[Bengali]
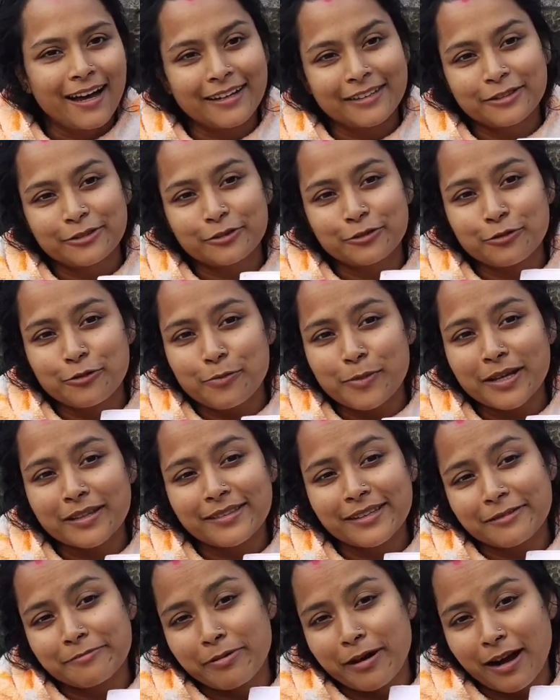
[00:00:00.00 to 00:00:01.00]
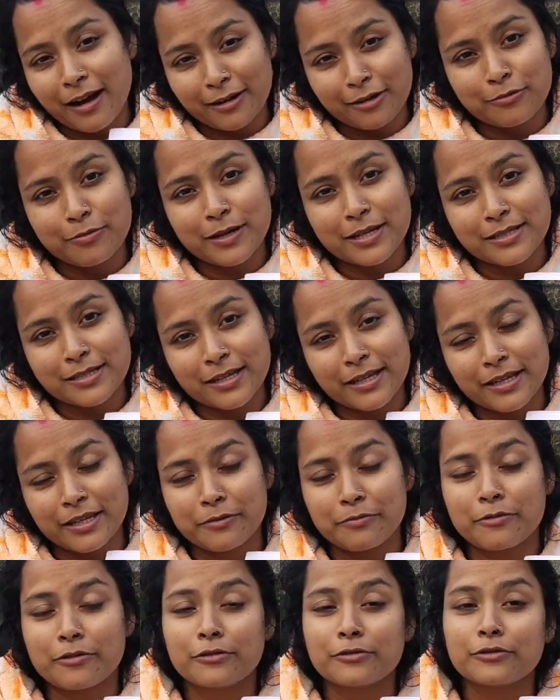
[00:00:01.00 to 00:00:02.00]
আর তোমাদের ভালোবাসা
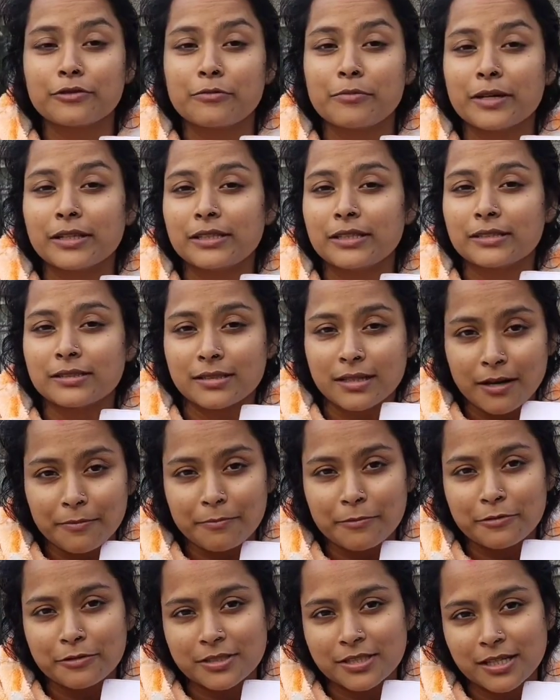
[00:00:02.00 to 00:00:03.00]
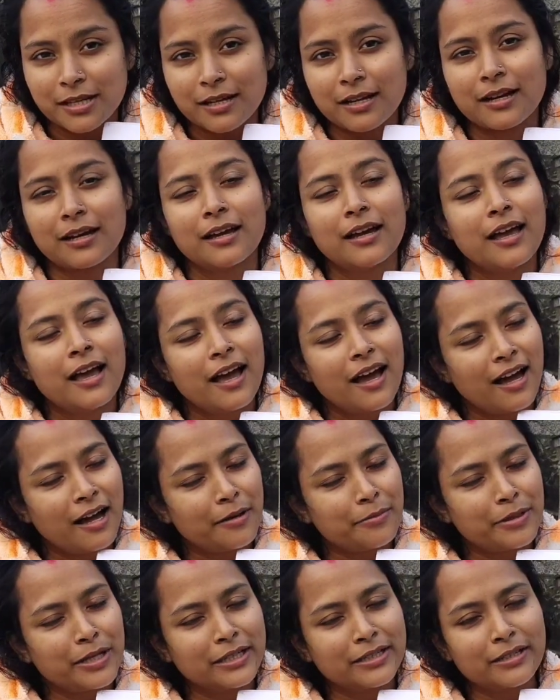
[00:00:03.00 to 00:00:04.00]
এবং তোমাদের সাপোর্ট ছাড়া
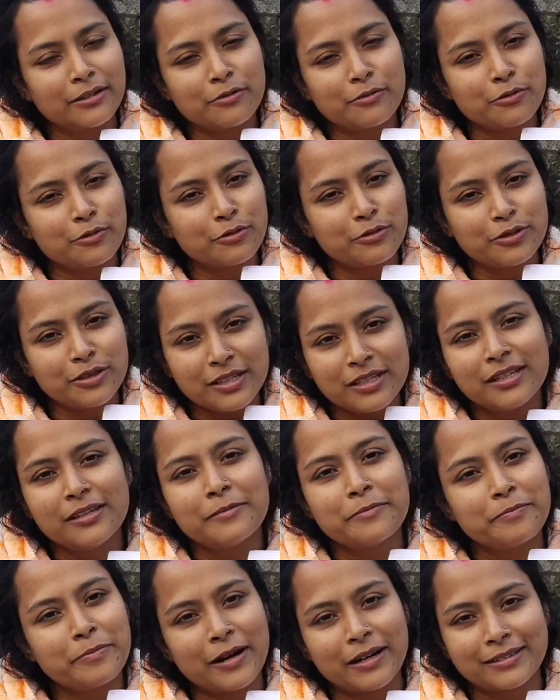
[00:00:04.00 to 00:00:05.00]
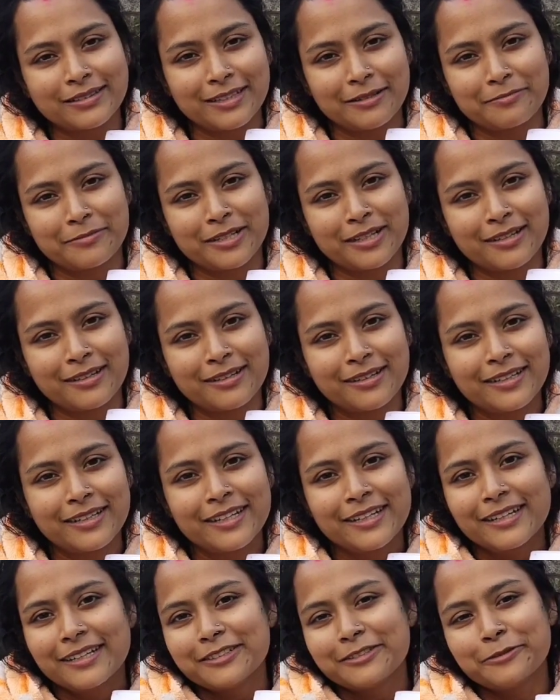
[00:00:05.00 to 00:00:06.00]
আমি এটা কোনো দিনই পারতাম না
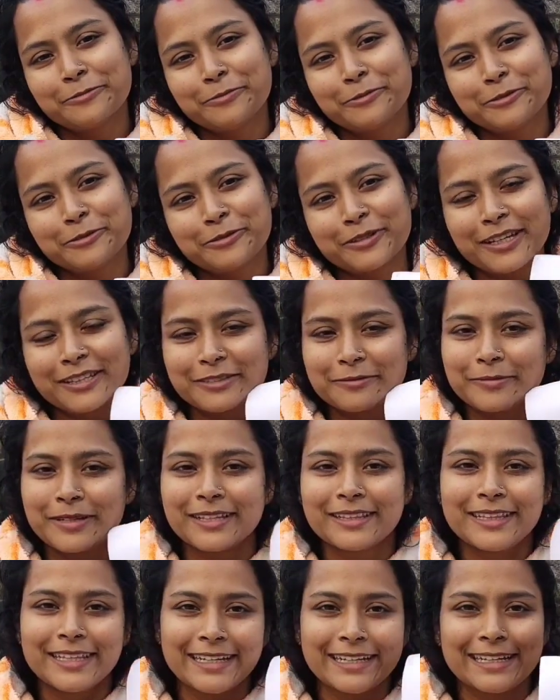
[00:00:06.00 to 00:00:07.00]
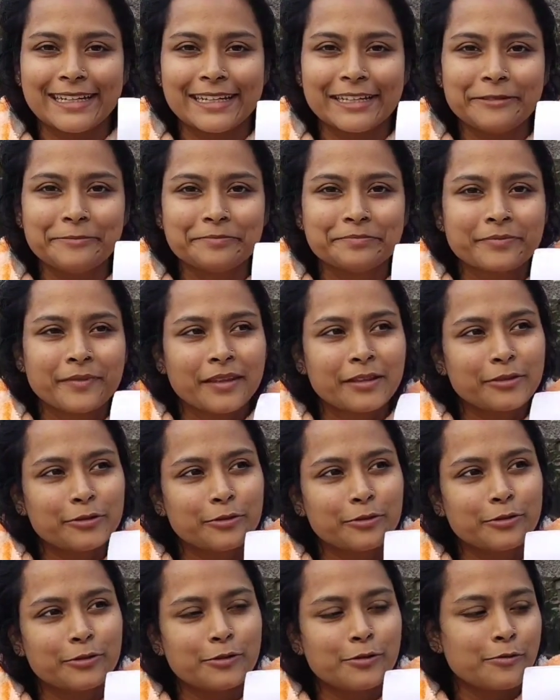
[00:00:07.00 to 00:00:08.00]
তো বন্ধুরা তোমরা দেখলে
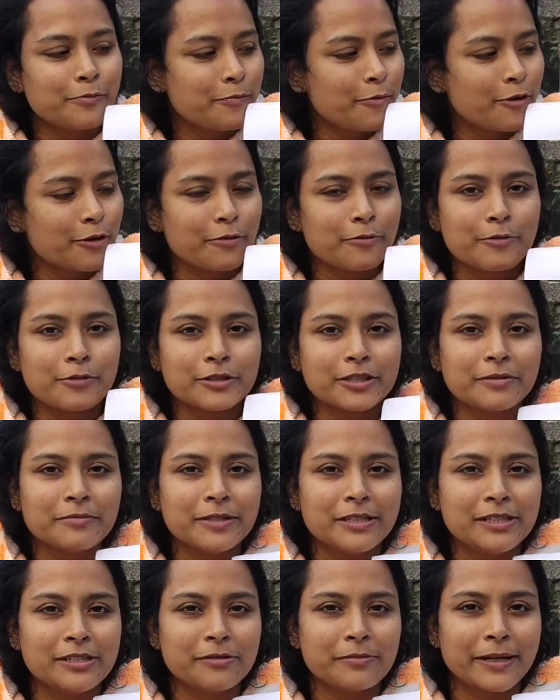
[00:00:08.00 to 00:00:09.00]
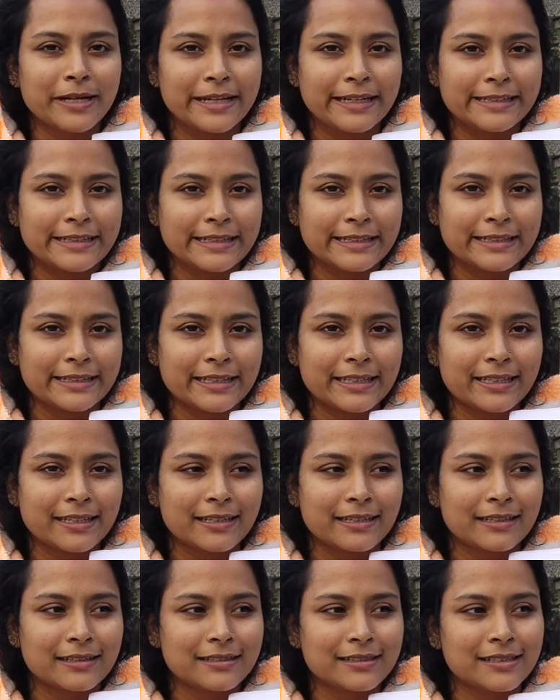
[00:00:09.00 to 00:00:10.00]
তো পরবর্তী ভিডিও মানে এটাকে
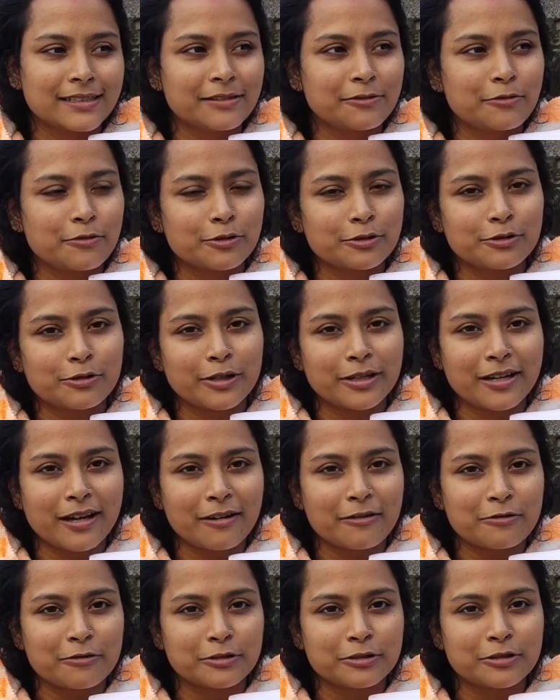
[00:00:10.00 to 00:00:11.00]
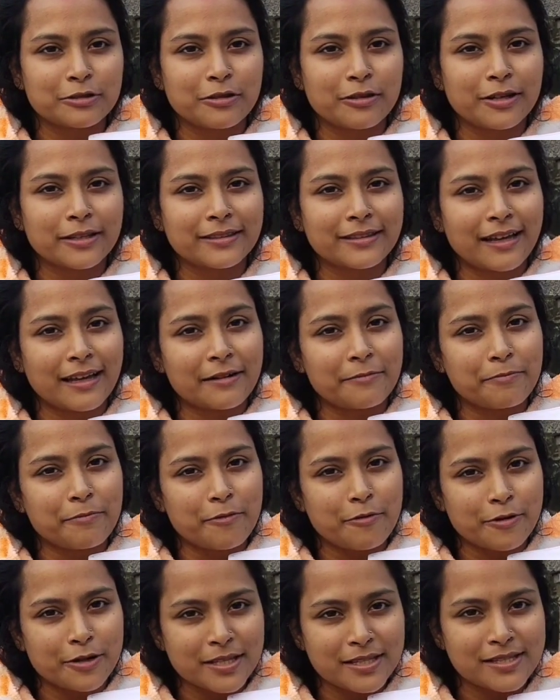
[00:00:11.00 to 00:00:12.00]
কি করতে হয় না করতে হয়
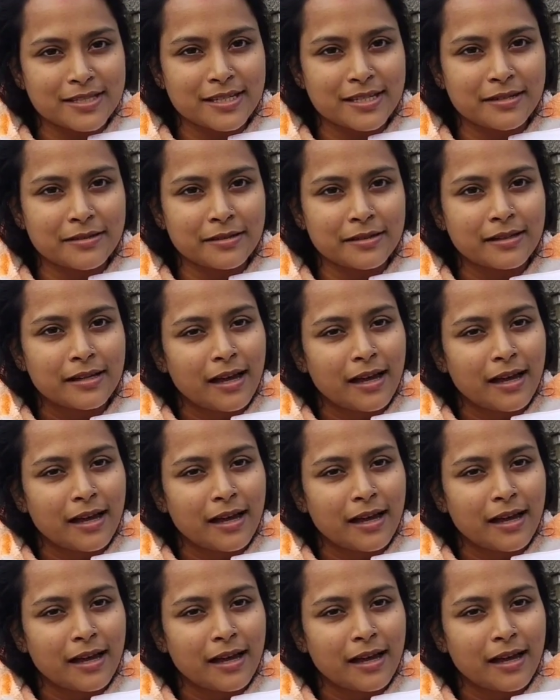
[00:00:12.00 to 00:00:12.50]
তারপরে যে